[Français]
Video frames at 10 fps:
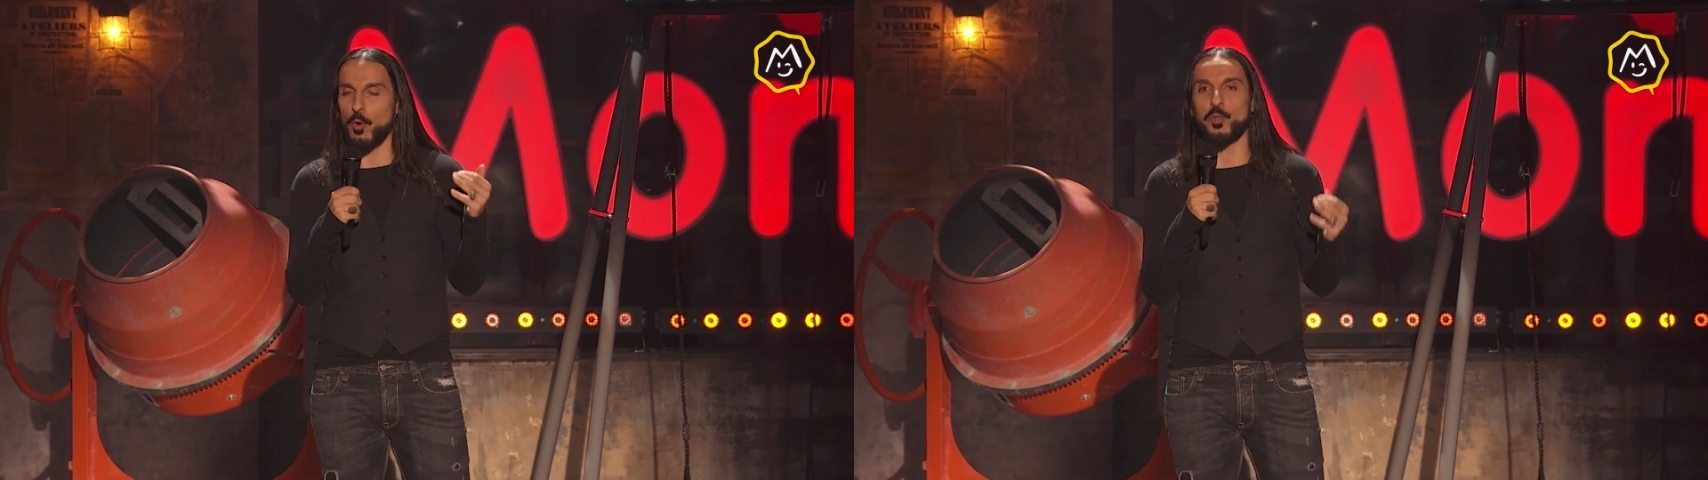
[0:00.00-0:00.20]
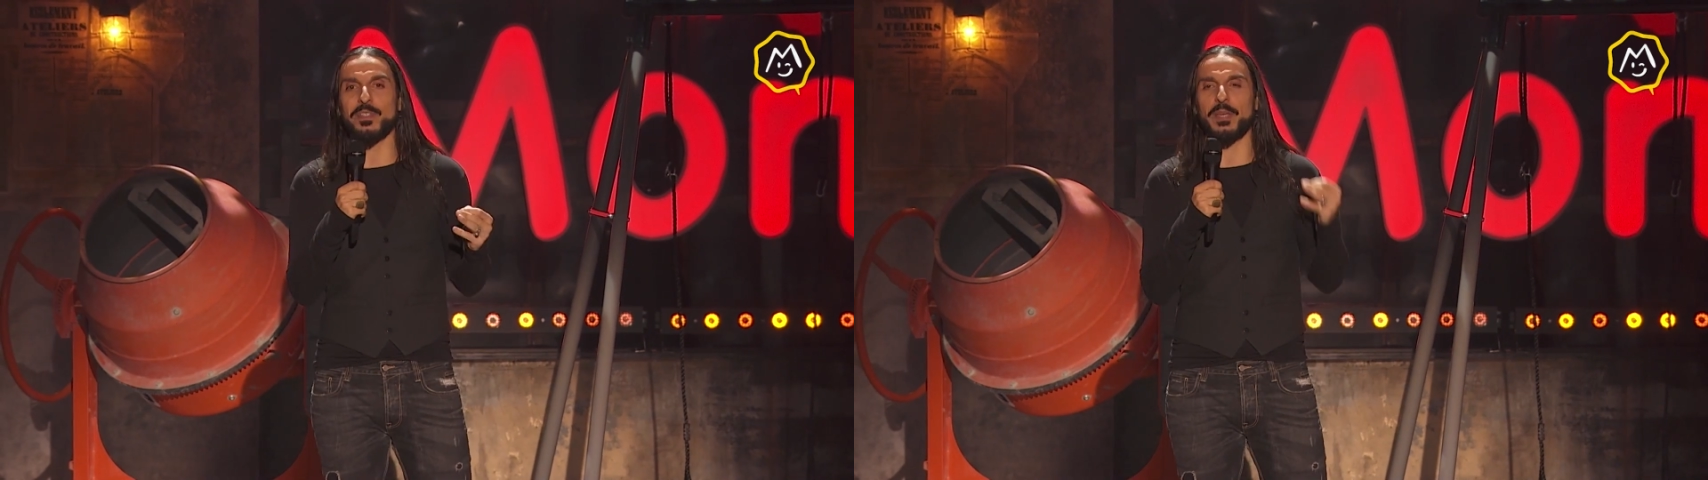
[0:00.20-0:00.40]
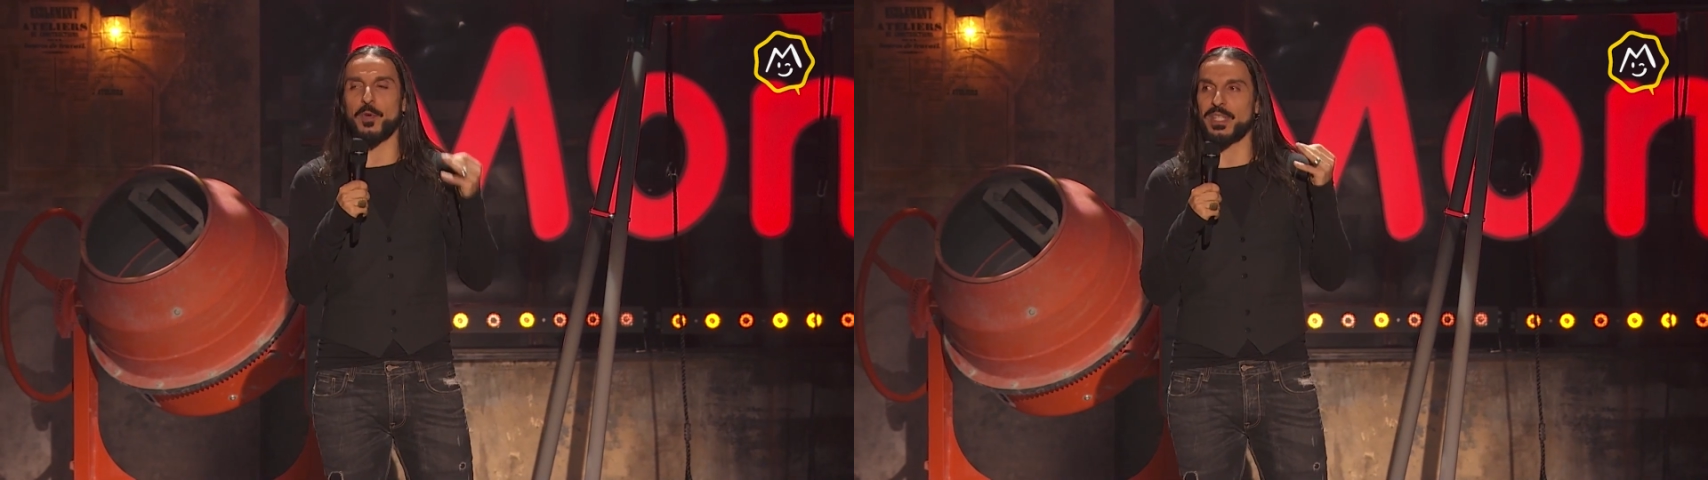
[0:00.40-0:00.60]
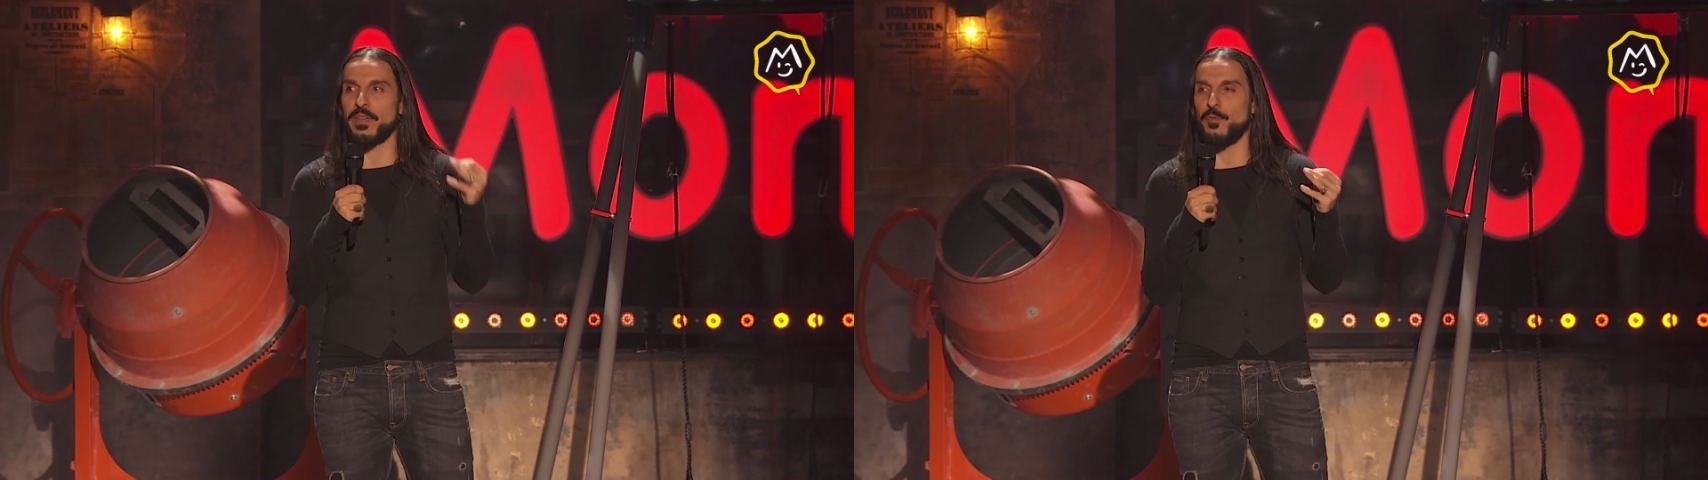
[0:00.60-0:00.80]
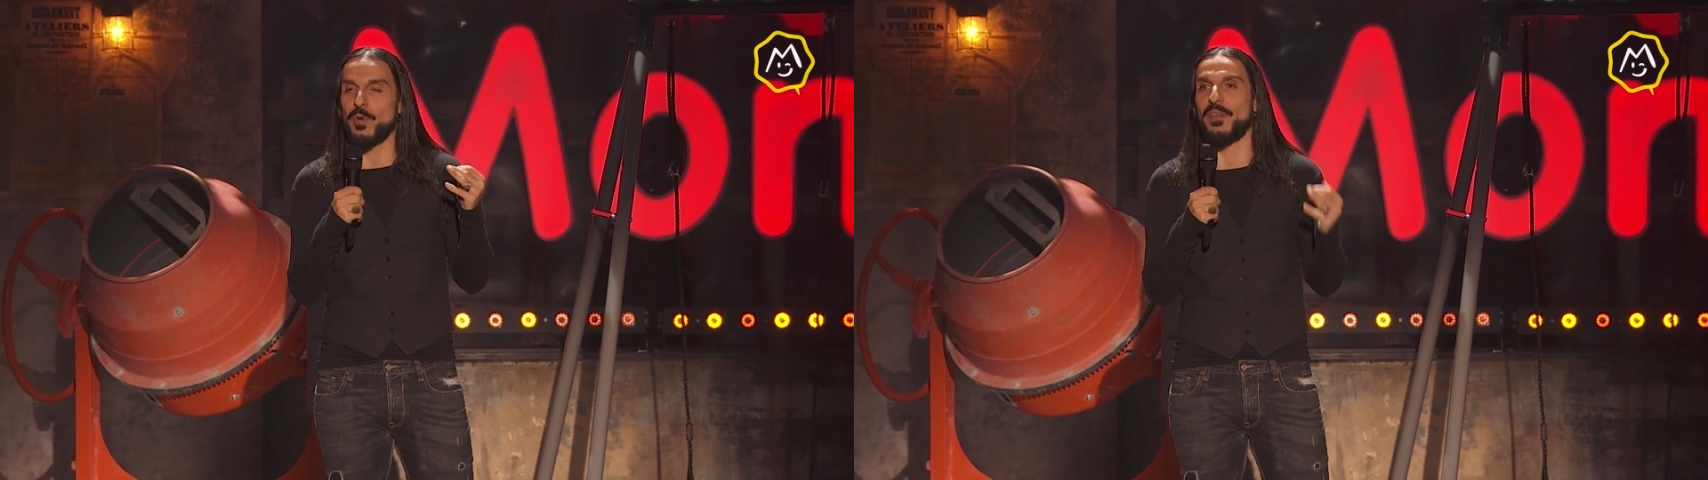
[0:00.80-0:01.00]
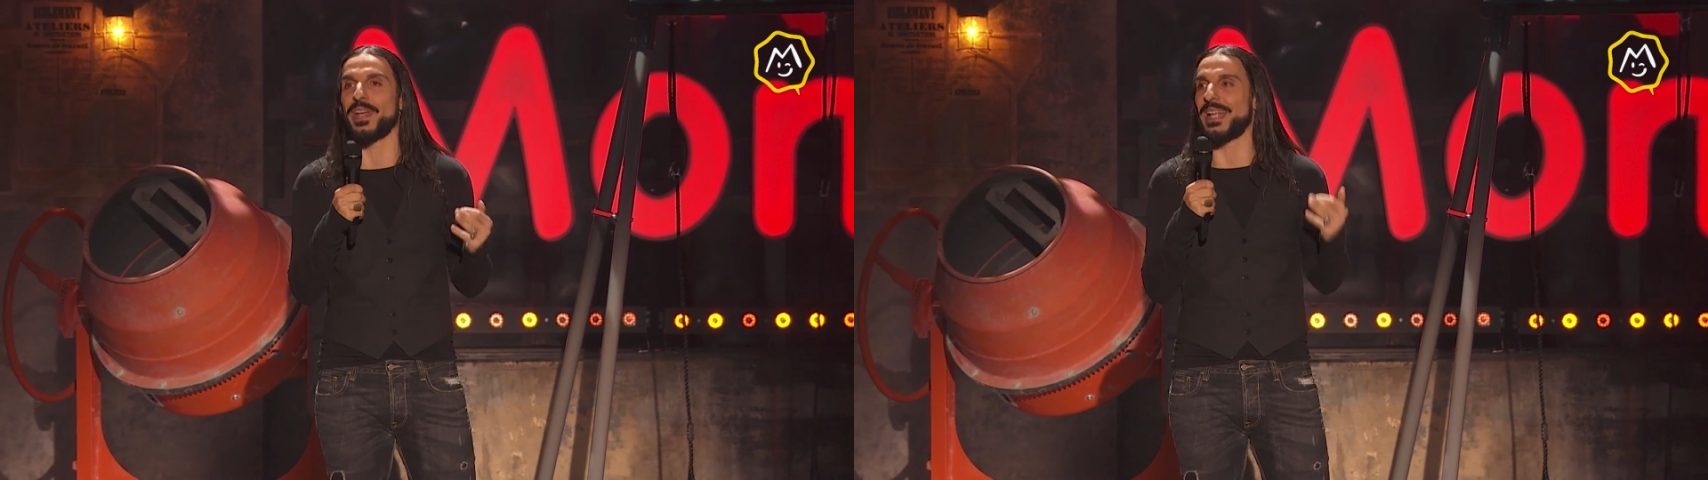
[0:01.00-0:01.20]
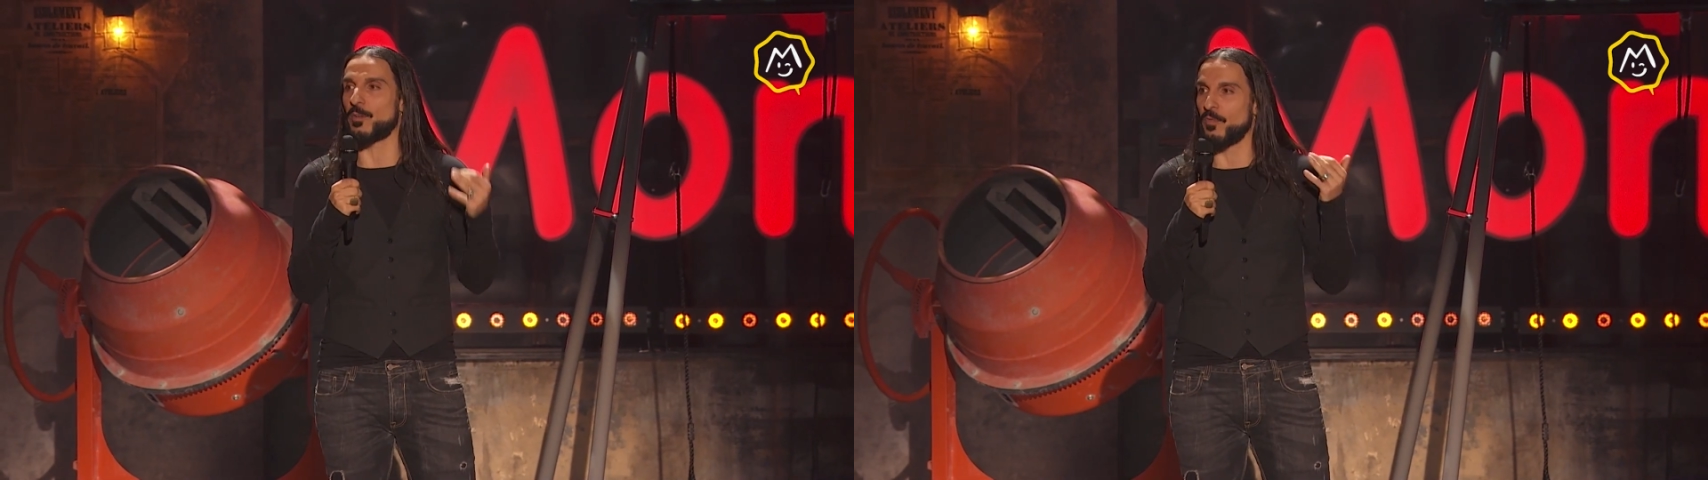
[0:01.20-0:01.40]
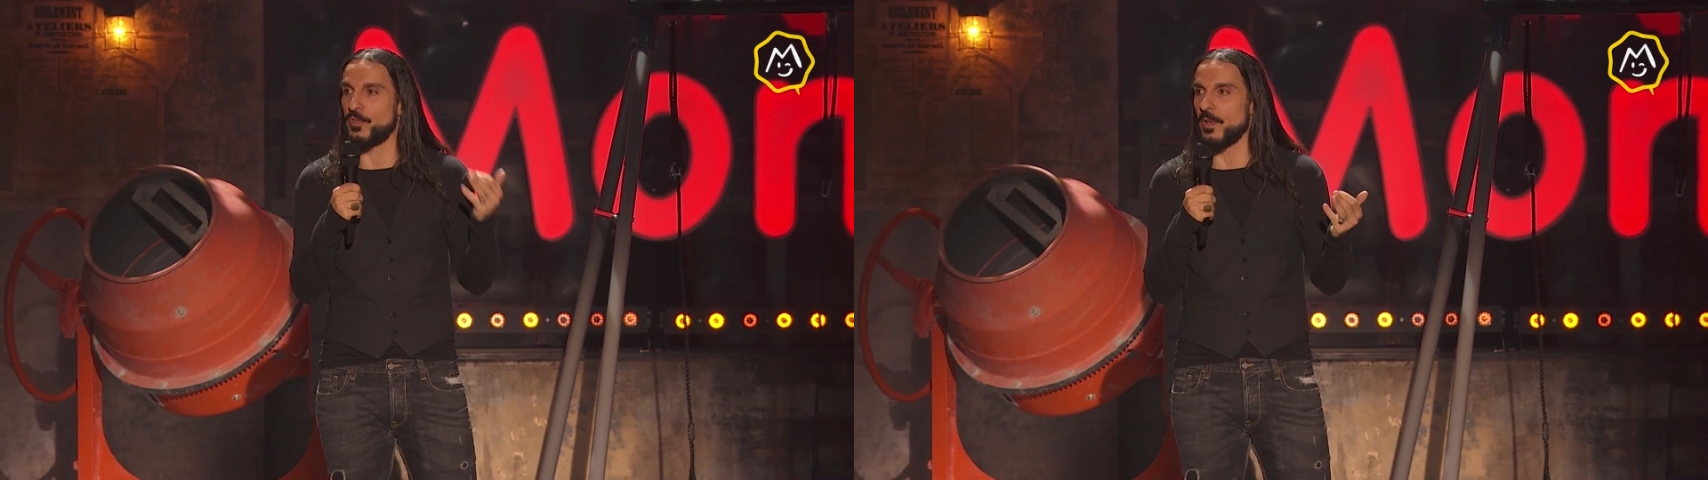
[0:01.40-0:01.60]
au deuxième rendez-vous avec la
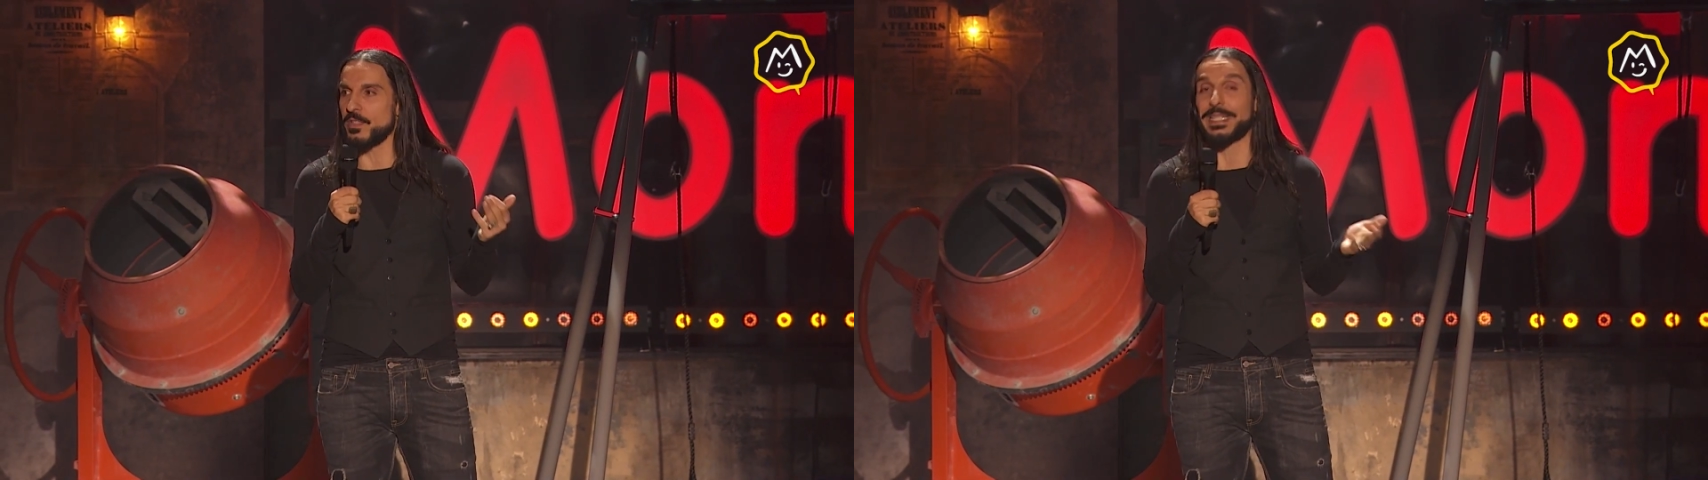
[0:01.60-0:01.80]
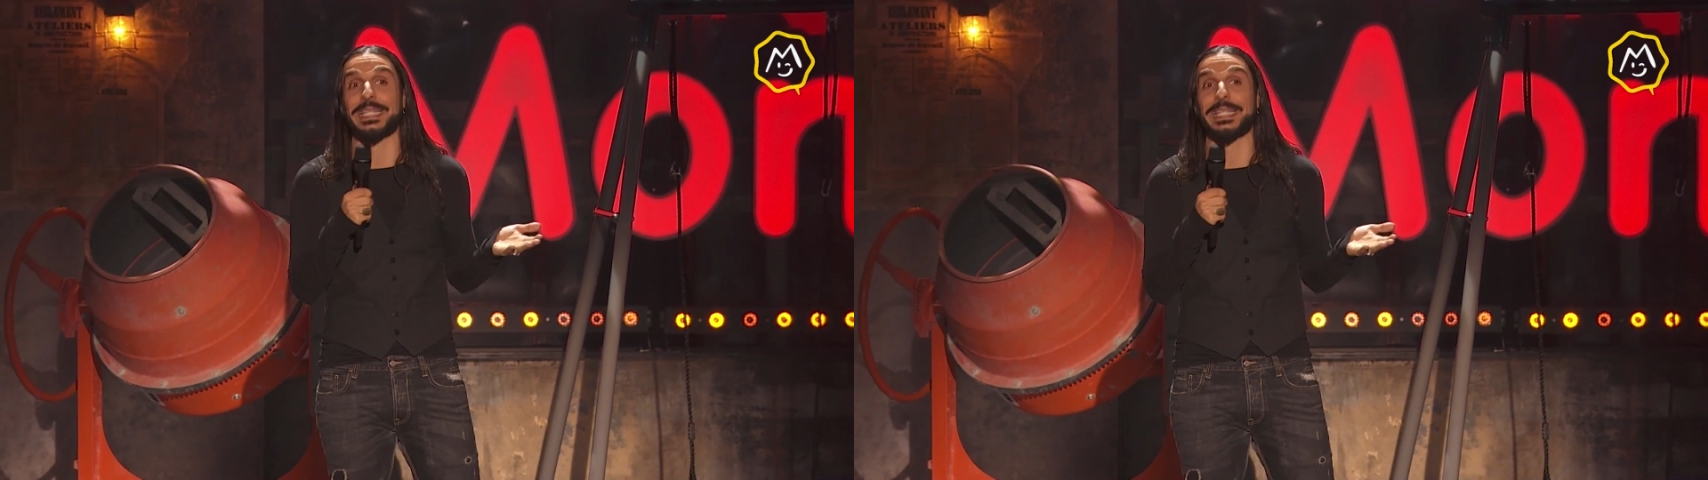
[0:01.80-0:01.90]
confiance,